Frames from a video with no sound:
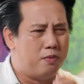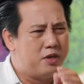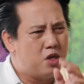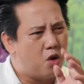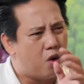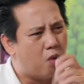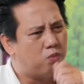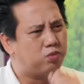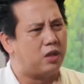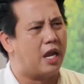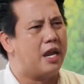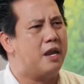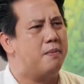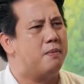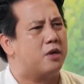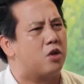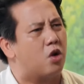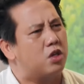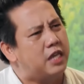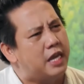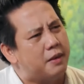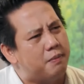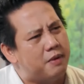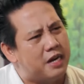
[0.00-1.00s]
dụ mình vô công ty mình
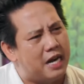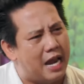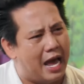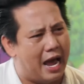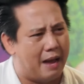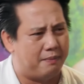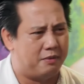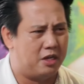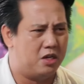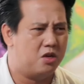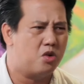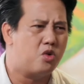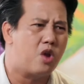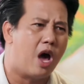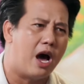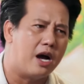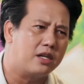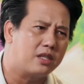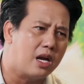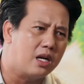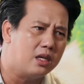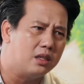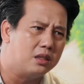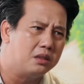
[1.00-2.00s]
có việc mình làm thì nó
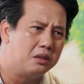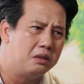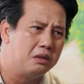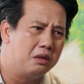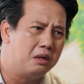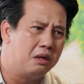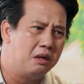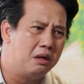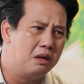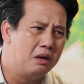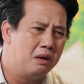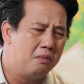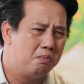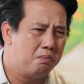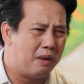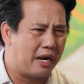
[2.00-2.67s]
đỡ tức à.